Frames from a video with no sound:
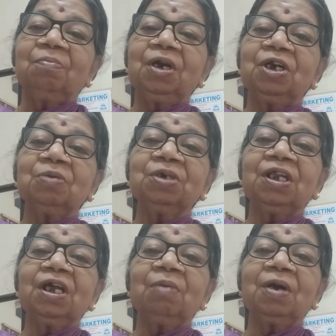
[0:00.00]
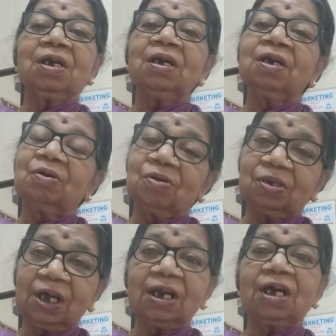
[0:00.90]
மீண்டும் இதே மாதிரி ஒரு
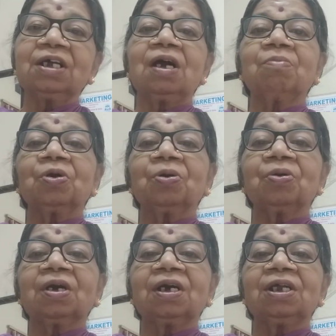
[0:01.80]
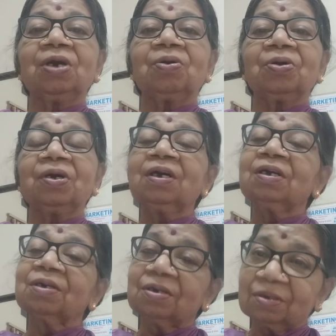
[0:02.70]
தெனாலிராமனோட கதைகளோட
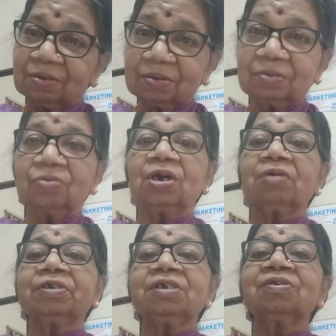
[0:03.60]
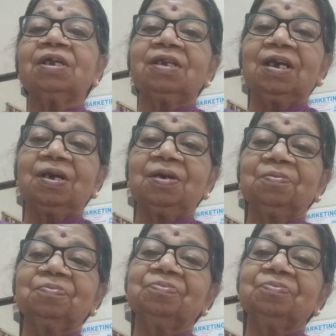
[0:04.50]
உங்களை வந்து சந்திக்கிறேன்